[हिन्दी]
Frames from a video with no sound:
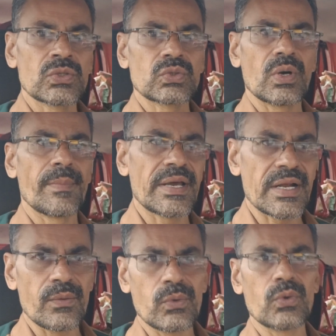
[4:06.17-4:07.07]
तो
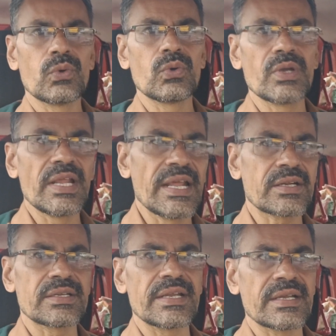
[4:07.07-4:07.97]
हमारा वो
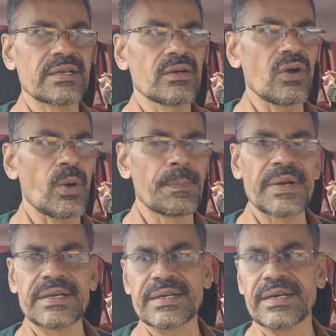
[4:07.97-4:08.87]
इलेक्ट्रिक
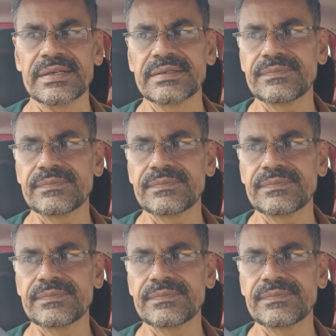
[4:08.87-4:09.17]
ऑपरेटेड